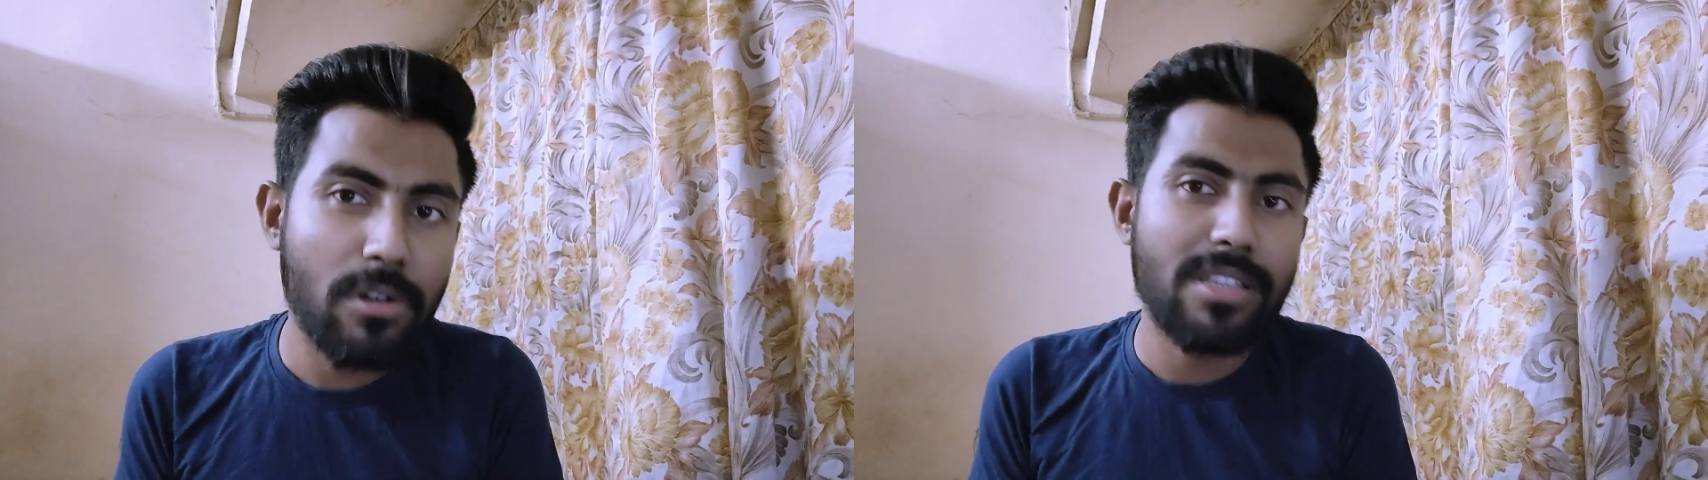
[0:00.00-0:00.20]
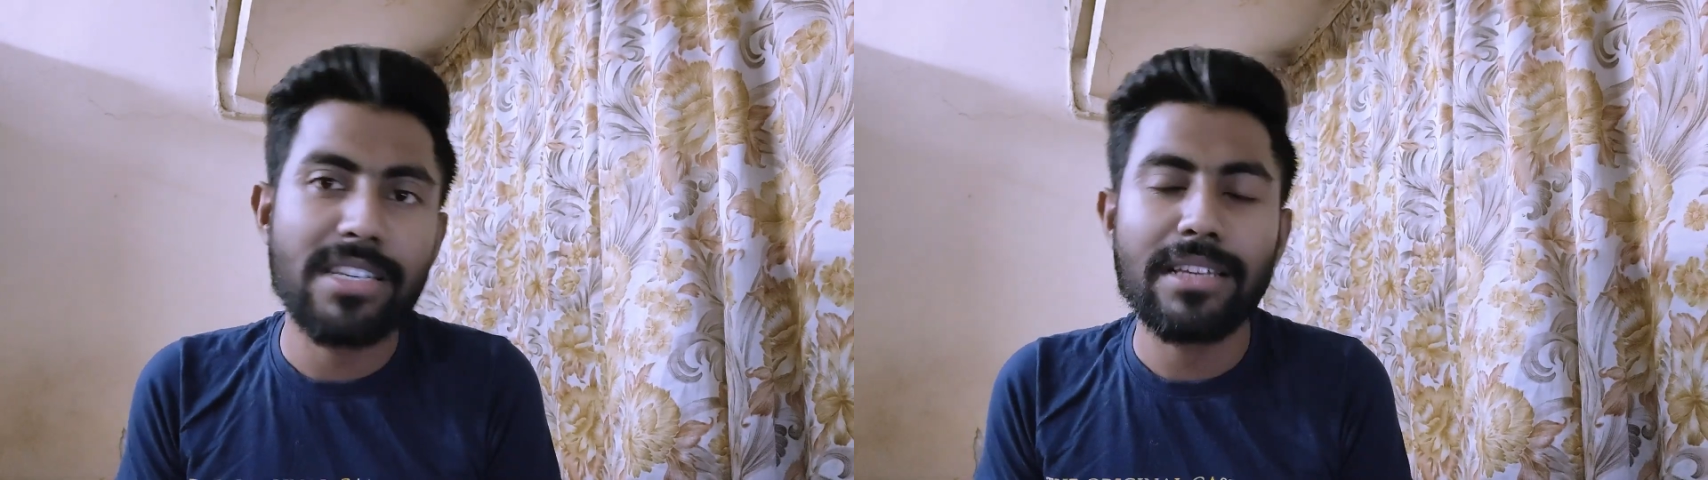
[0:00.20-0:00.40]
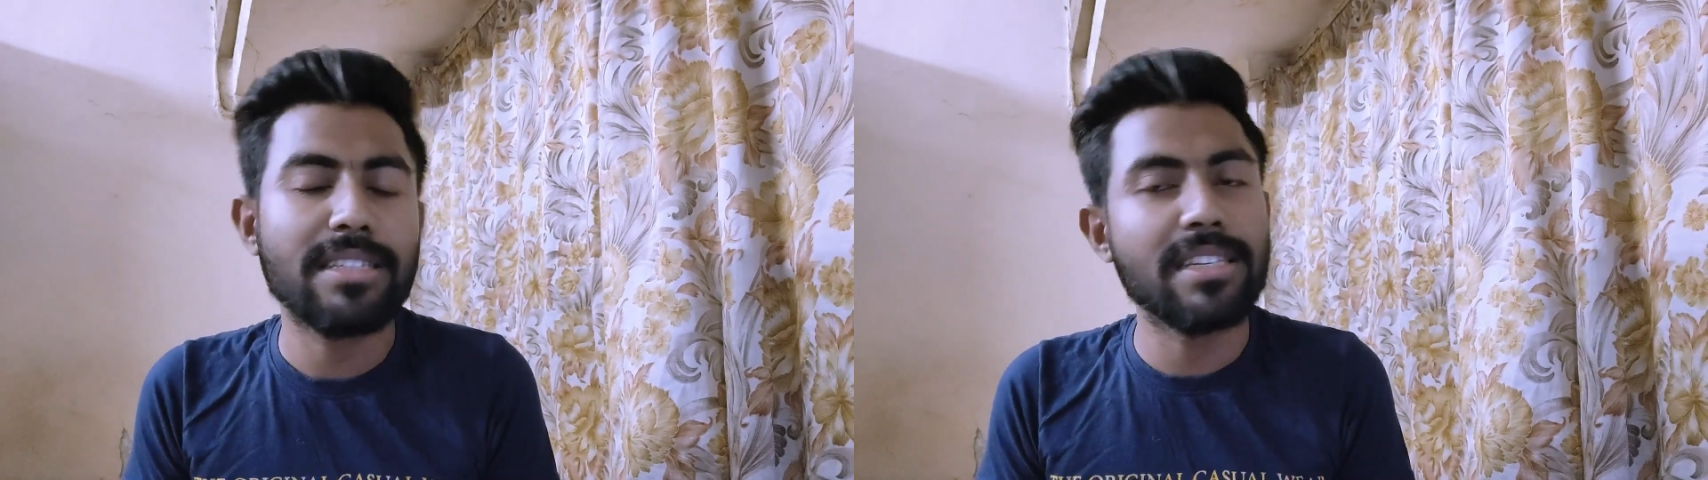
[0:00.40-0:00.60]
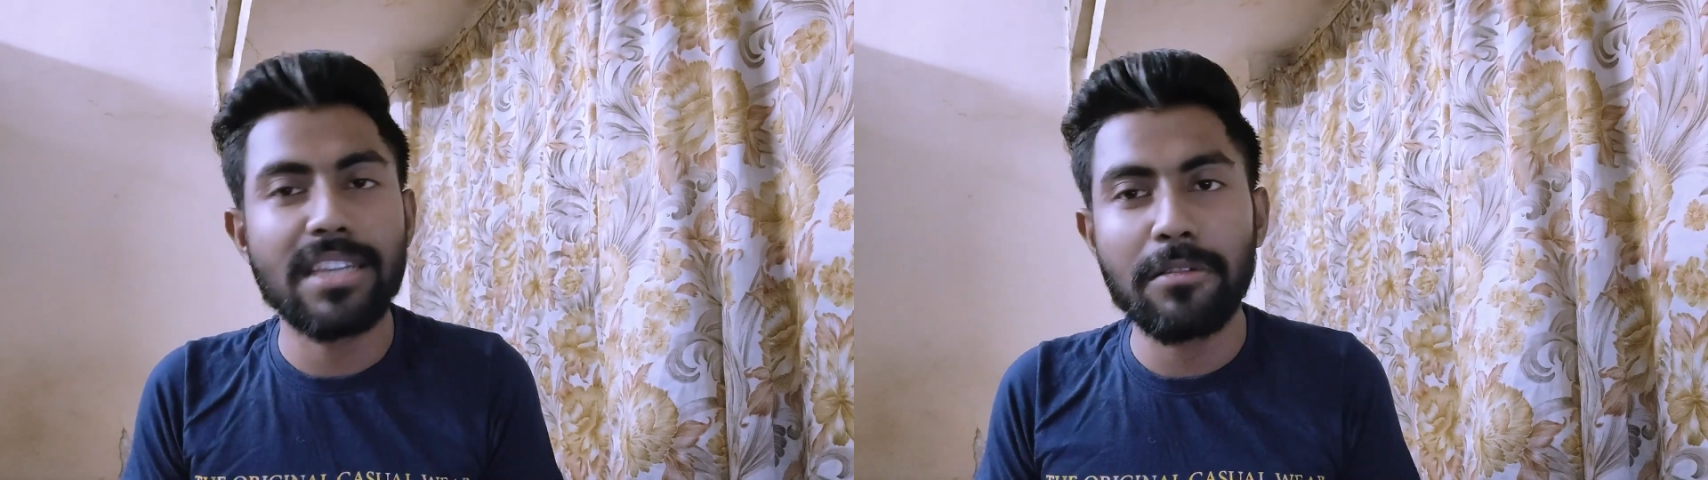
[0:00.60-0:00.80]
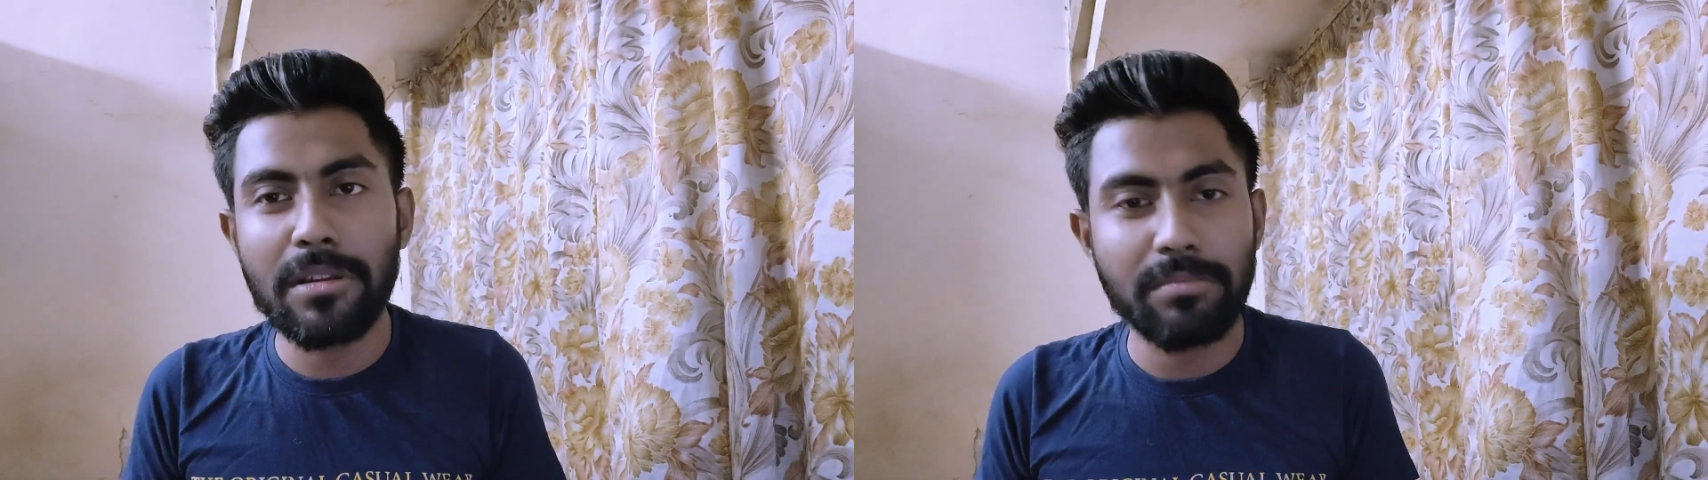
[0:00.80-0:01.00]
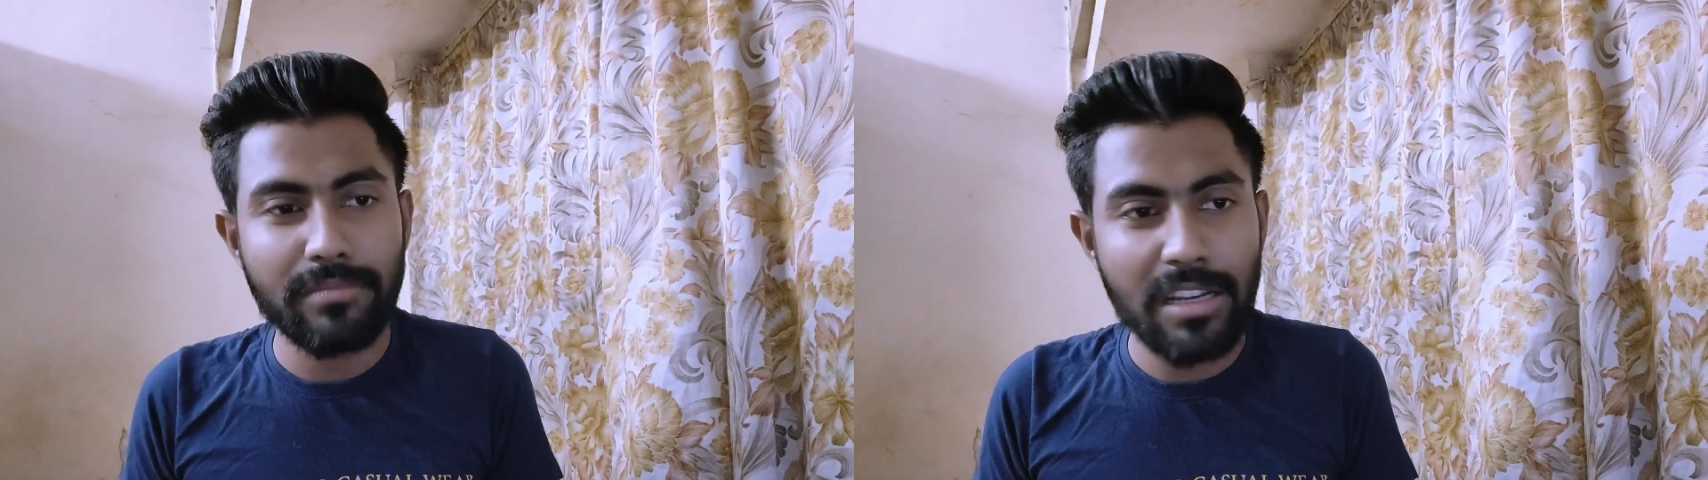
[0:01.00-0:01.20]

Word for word: করেছে এই জিনিসটা আমার